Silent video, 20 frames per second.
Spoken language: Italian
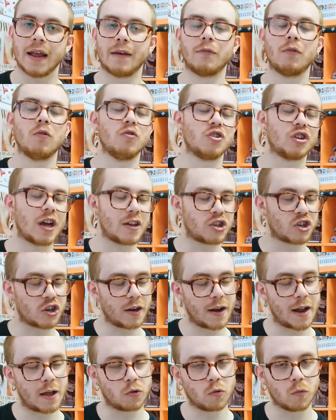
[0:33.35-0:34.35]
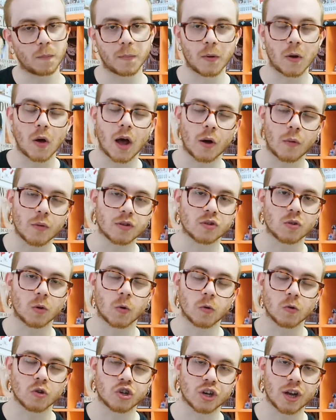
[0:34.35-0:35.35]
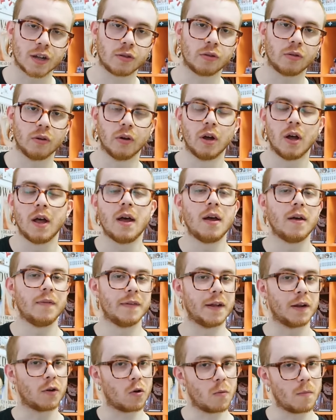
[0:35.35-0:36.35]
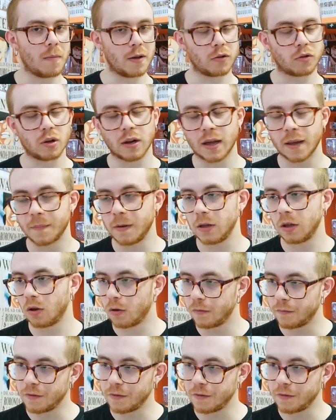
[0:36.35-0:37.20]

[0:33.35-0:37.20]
Avevo già accennato un po' a questo concetto nel commento del capitolo,